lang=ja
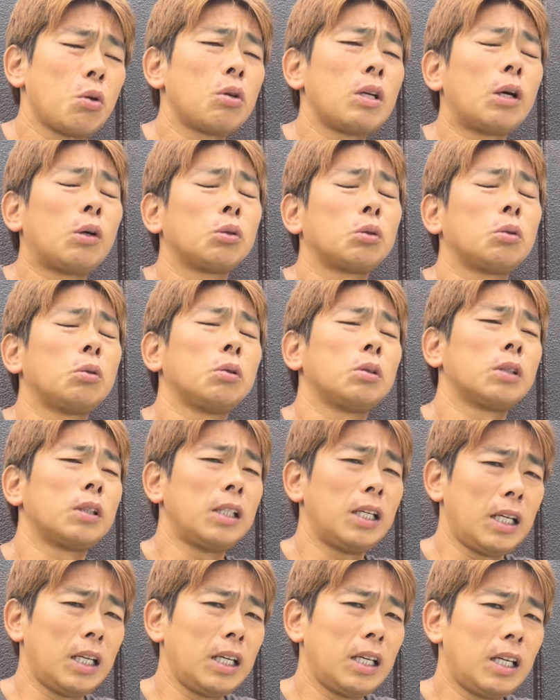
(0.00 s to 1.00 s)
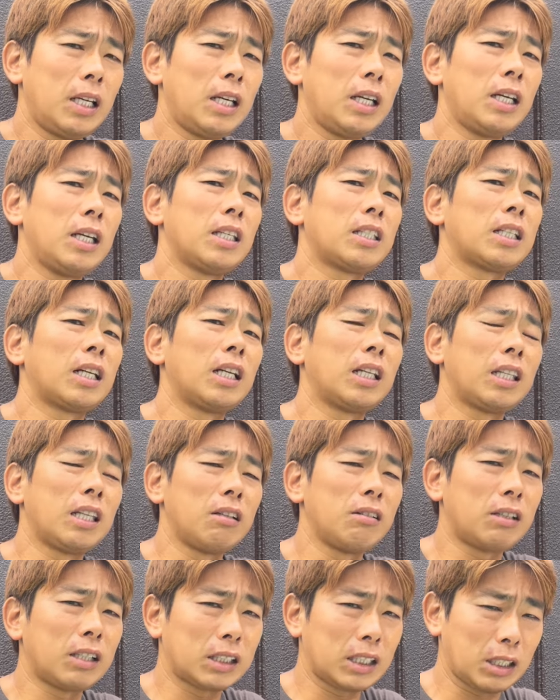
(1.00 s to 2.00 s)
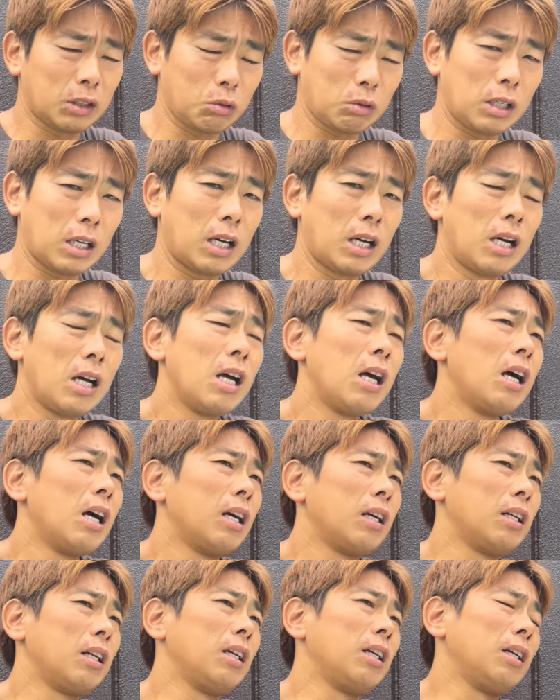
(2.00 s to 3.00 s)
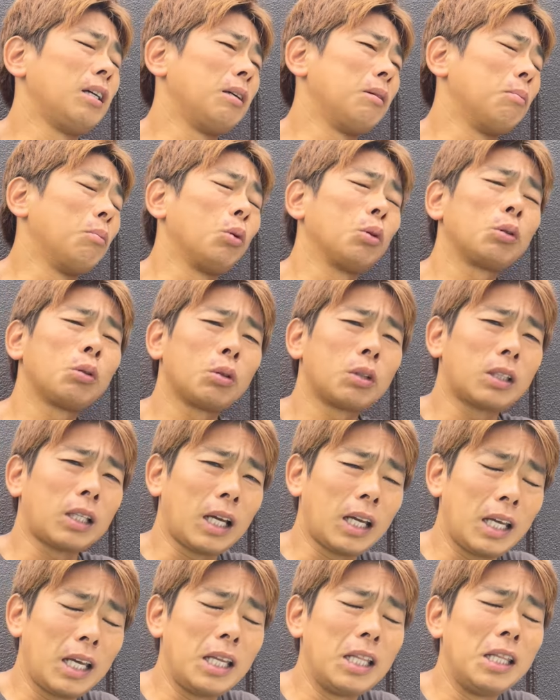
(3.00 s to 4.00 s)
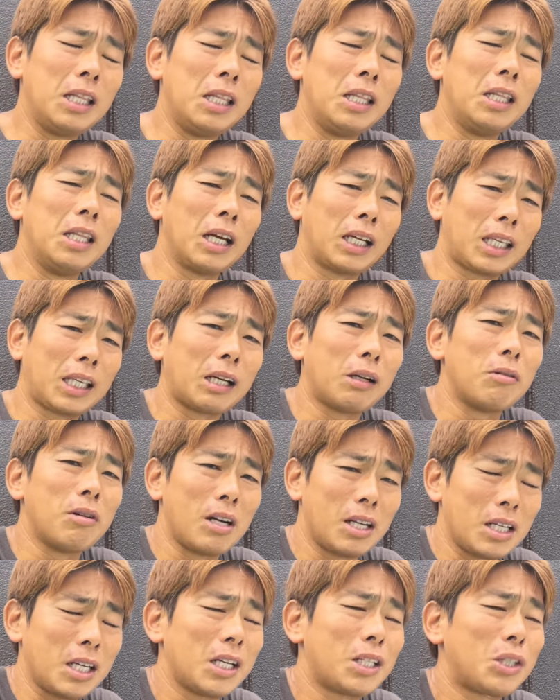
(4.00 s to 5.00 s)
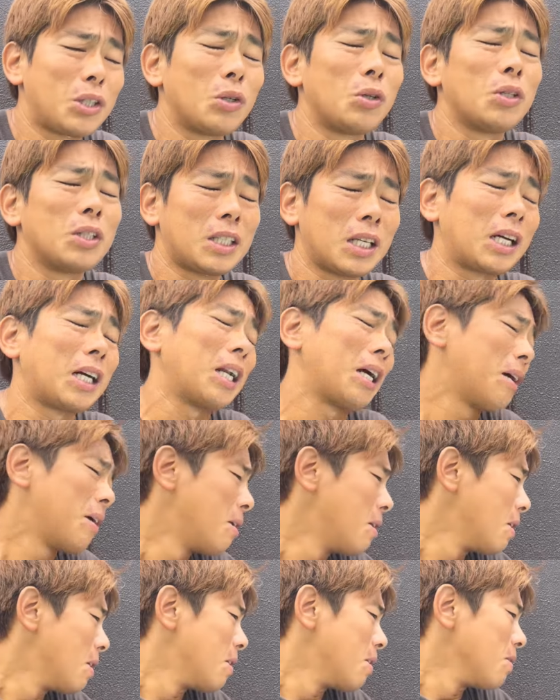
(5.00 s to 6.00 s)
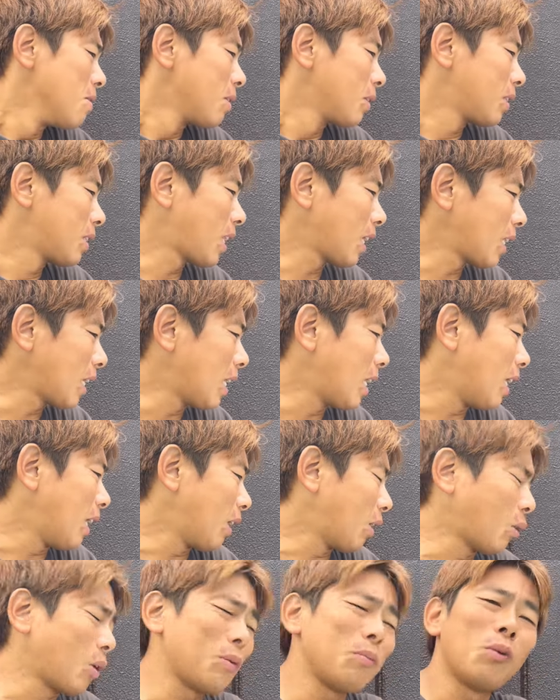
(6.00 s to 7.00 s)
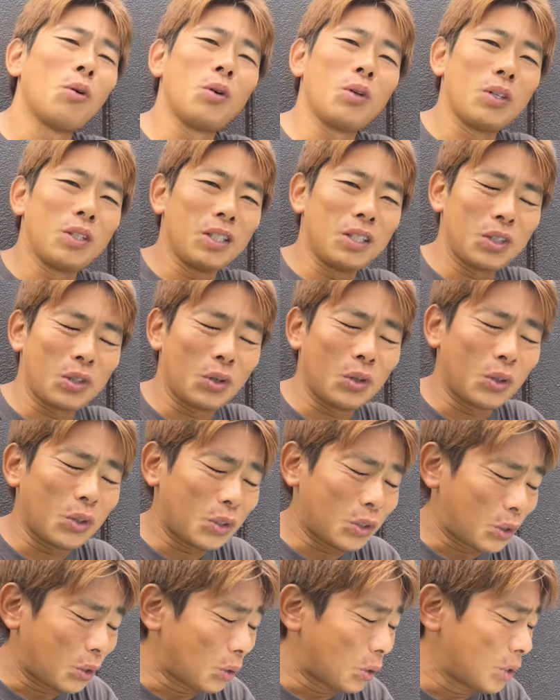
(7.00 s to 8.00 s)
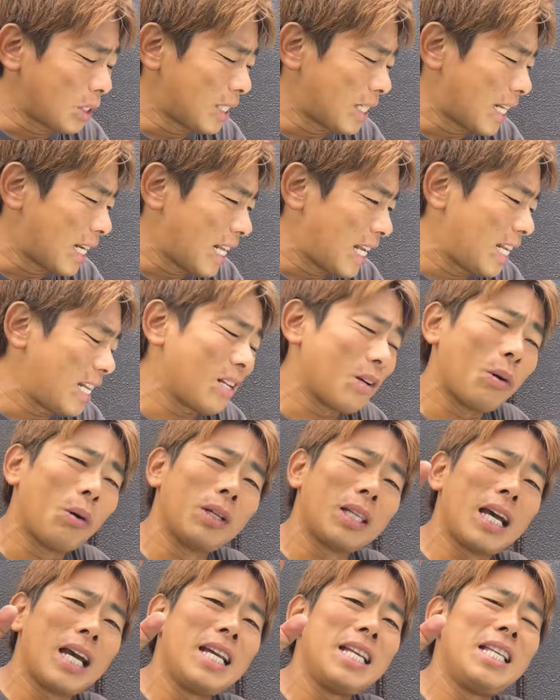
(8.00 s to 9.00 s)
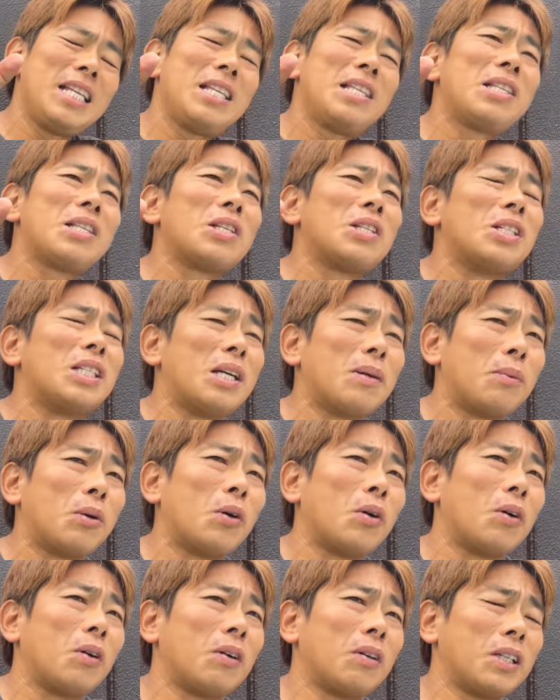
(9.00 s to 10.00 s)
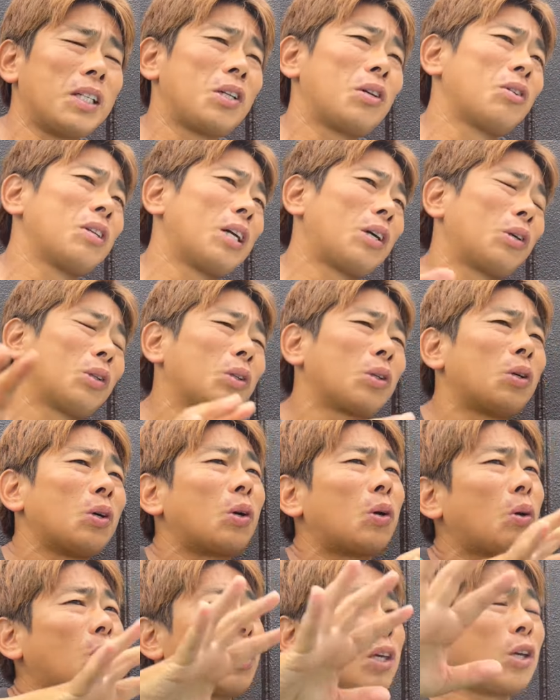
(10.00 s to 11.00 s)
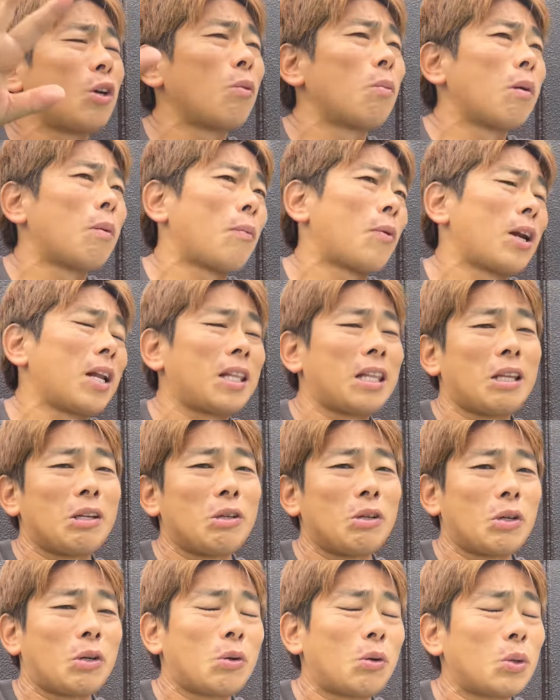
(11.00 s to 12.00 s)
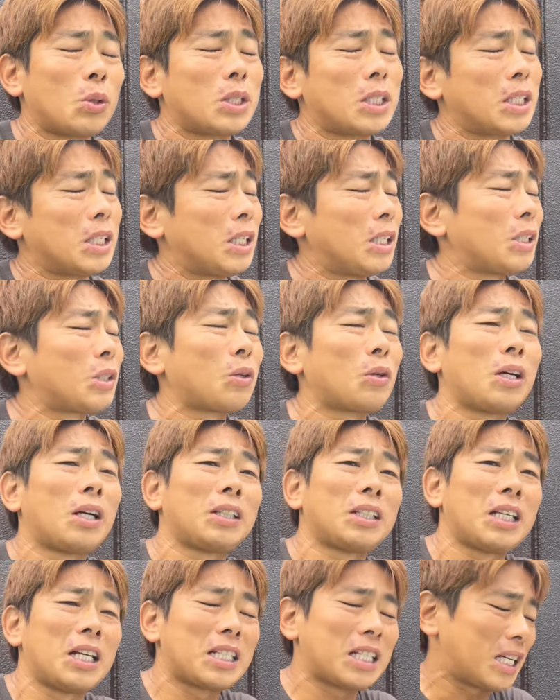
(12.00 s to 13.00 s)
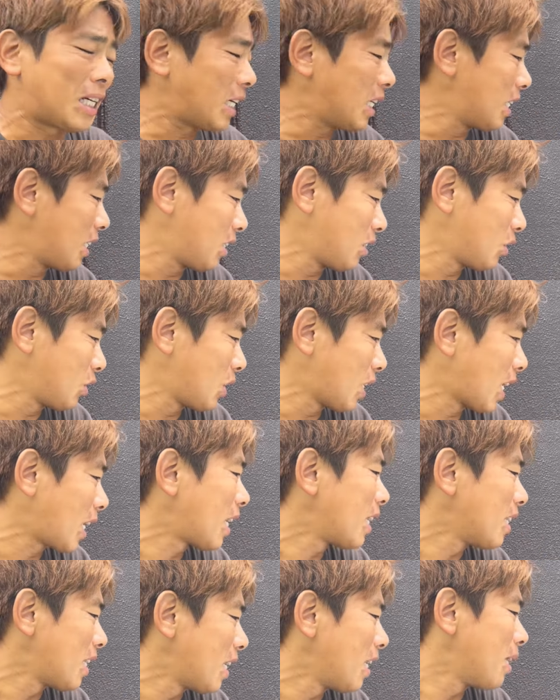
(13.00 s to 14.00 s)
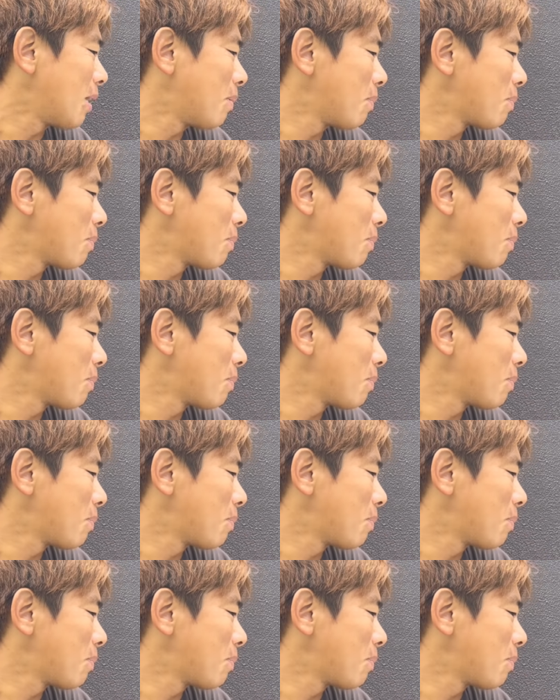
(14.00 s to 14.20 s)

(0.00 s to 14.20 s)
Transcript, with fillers: んなことをねえー、されてる方とか、えー、もっと大変な気配りが必要ですだからただこれもうそのそんなねお大人数でもいろんなことをこう気をもまれてるコーチインストラクターさんがいる中で